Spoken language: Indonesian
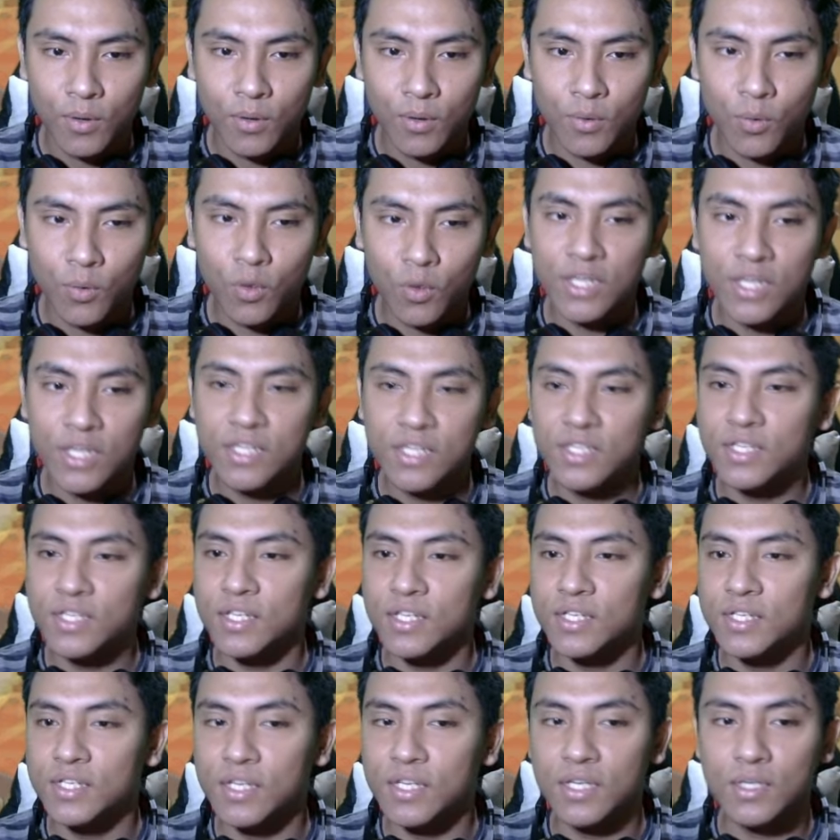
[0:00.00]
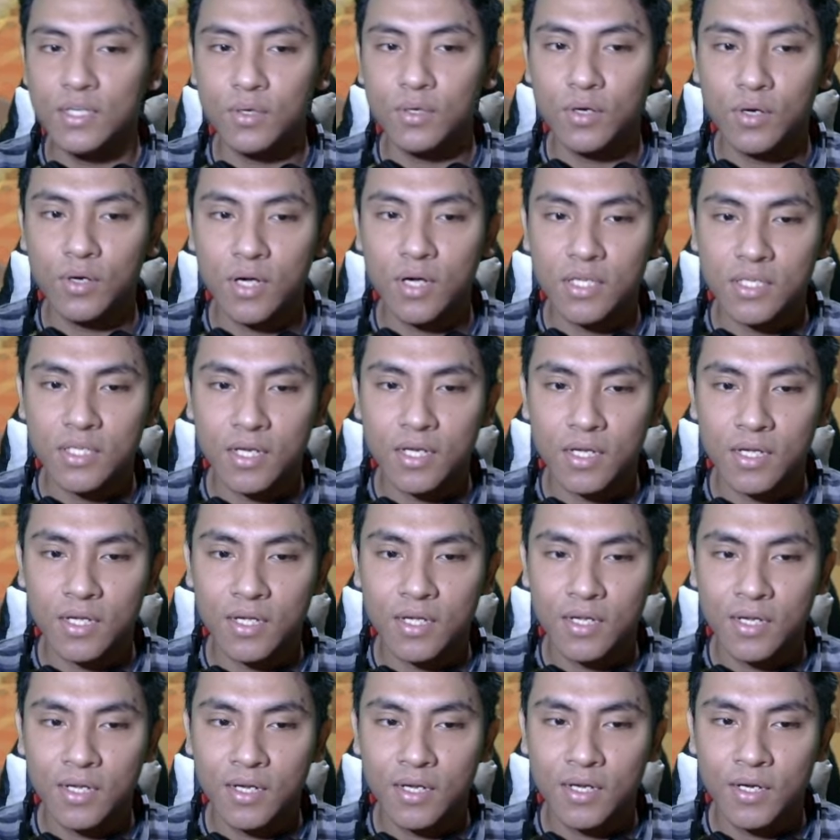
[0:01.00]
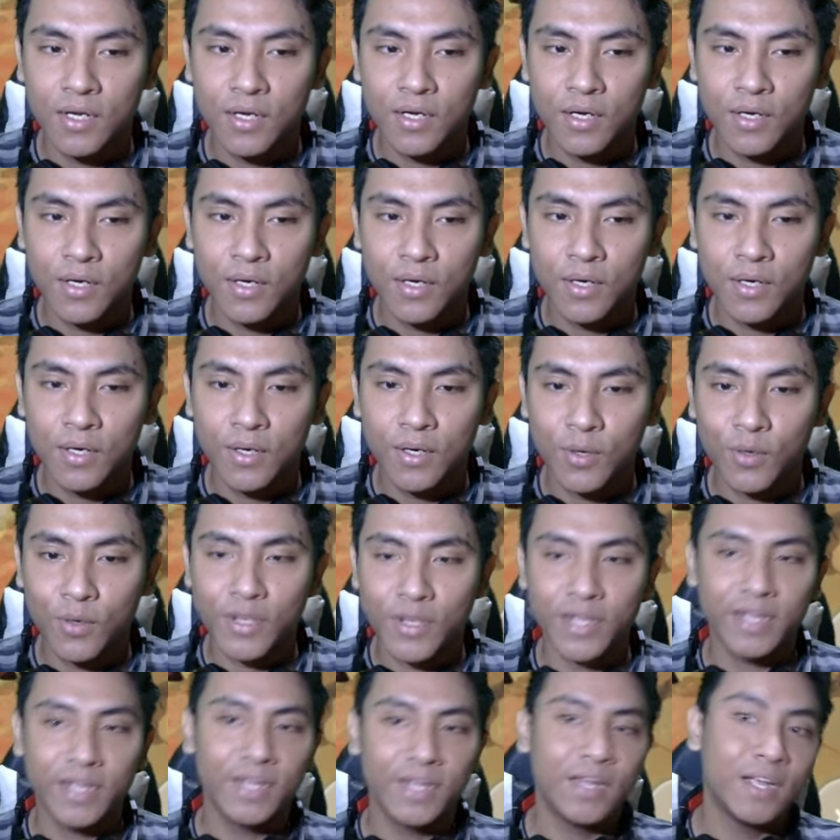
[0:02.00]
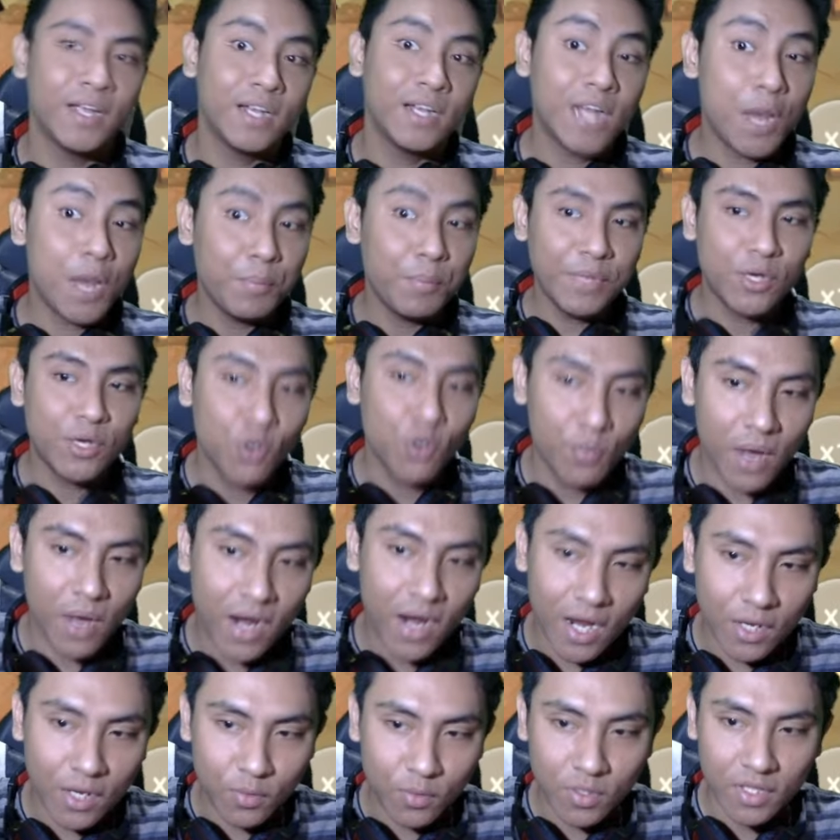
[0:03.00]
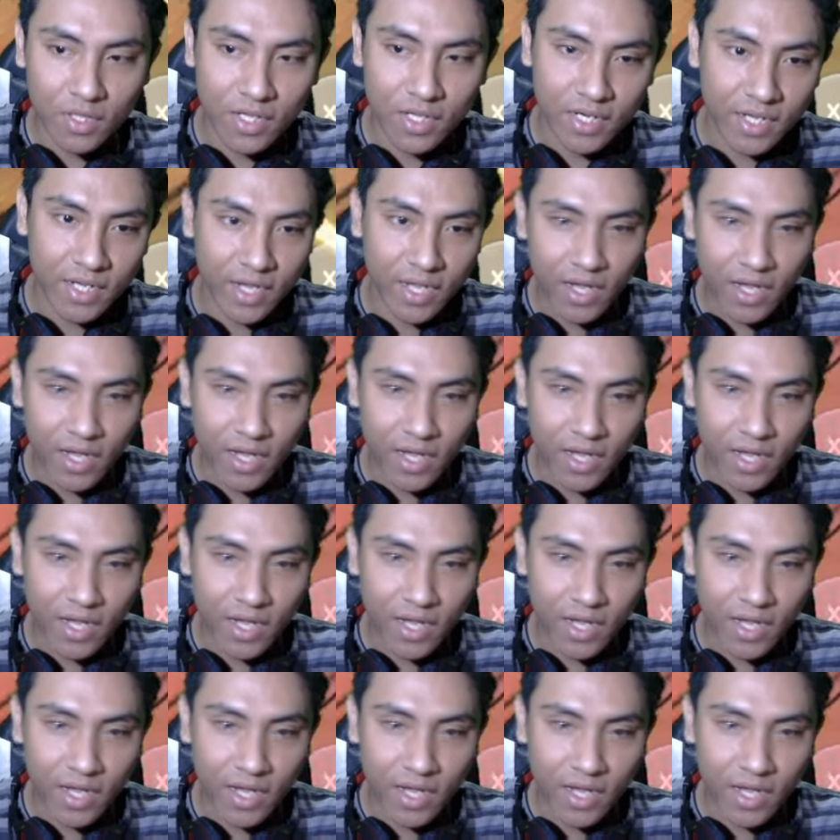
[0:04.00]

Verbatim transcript: Wah, Ichiji itu kalau nggak salah. Oke, okay. Namiku bakal ulti nih